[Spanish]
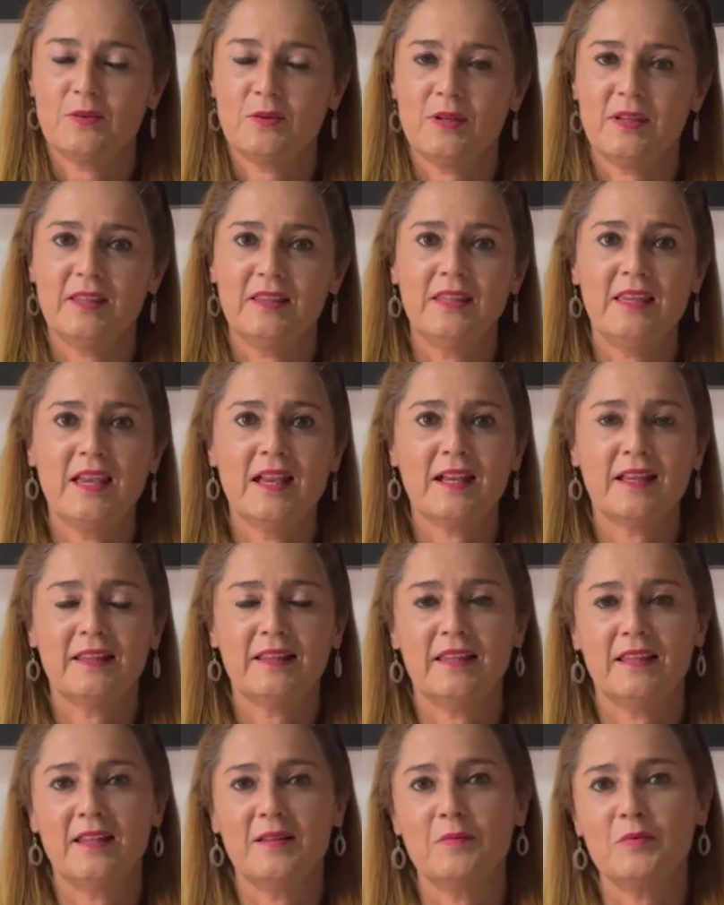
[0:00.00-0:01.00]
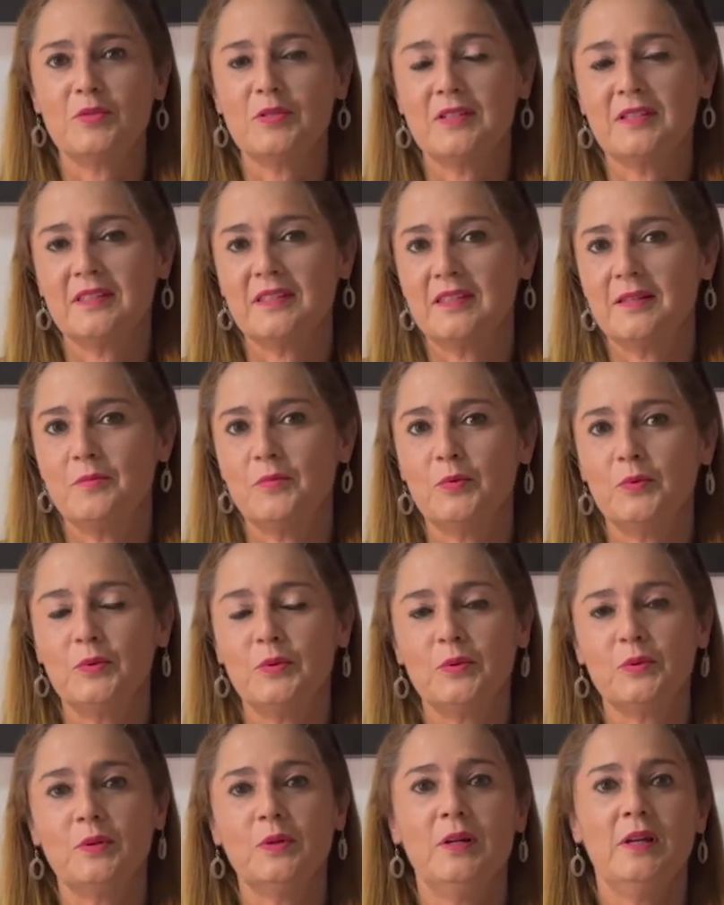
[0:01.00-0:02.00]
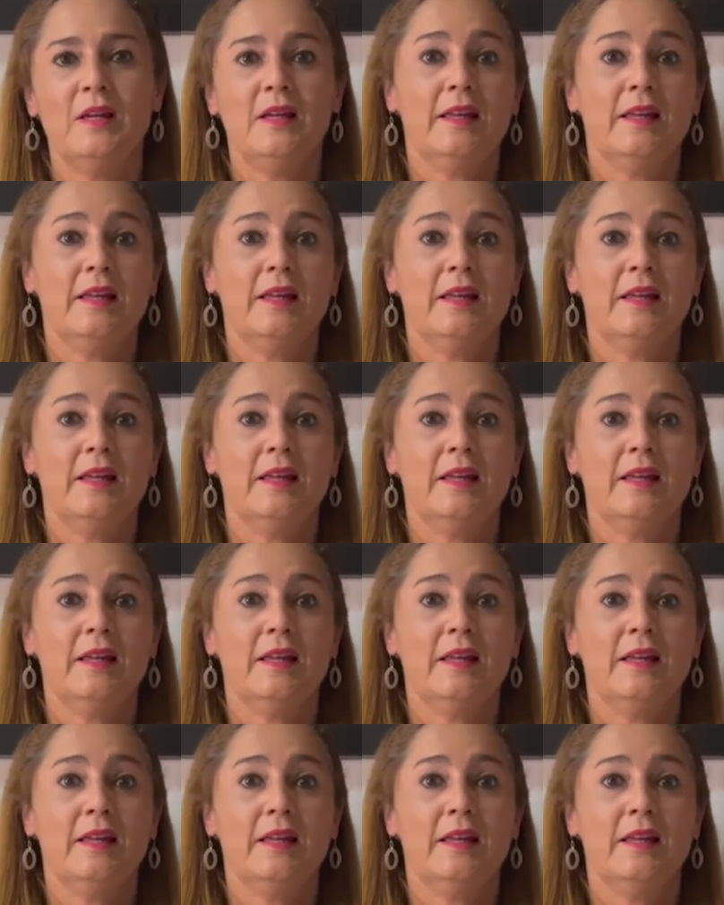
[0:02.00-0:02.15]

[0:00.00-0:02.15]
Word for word: Hoy en día que tenemos este mundo